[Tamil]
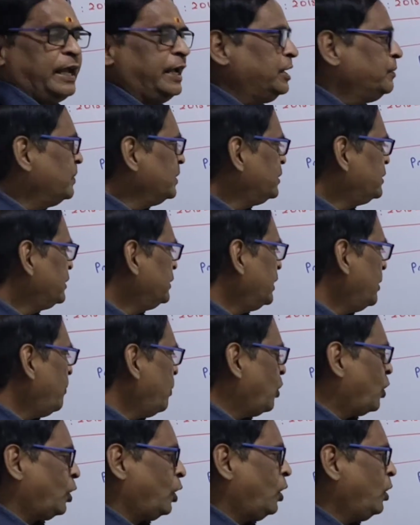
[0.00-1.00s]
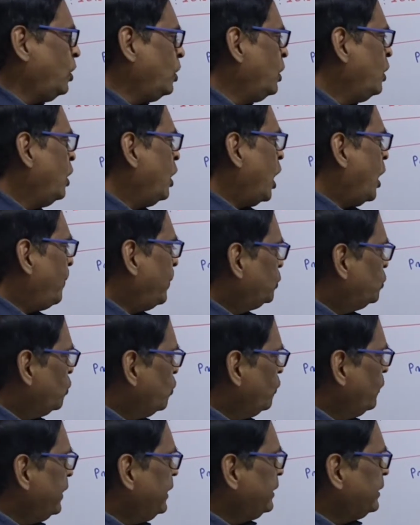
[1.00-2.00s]
நைன் மந்த்ஸுக்கு தான் போடணும் அப்போ டூ
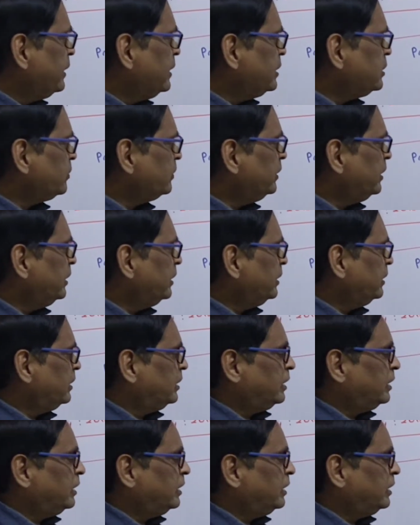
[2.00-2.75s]
வெஹிக்கிள்ஸ் வந்து